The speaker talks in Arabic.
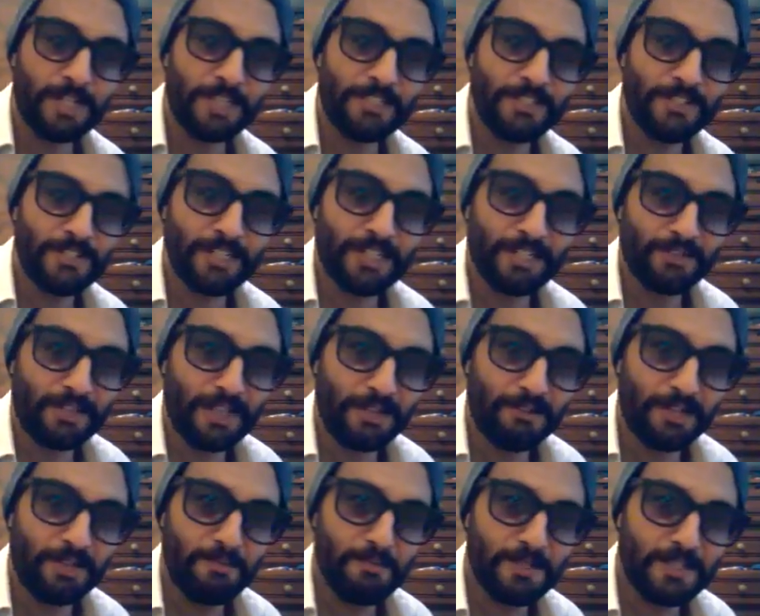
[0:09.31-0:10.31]
غادي جاي طرق
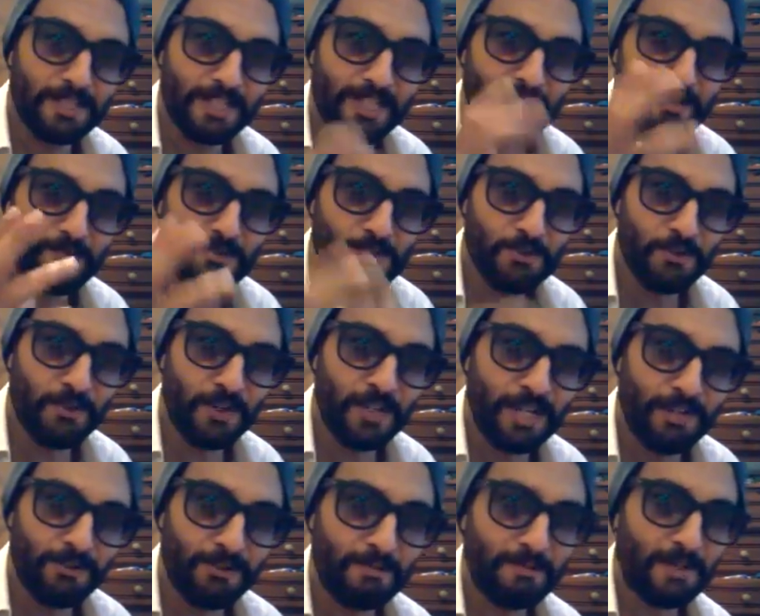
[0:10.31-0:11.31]
واحد المزيكا من
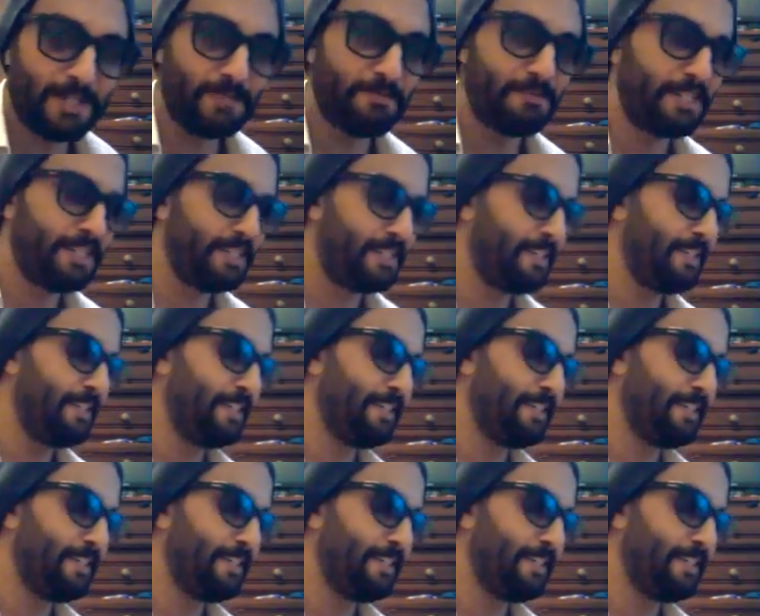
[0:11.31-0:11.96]
زوحال ولا ما عرفتش منين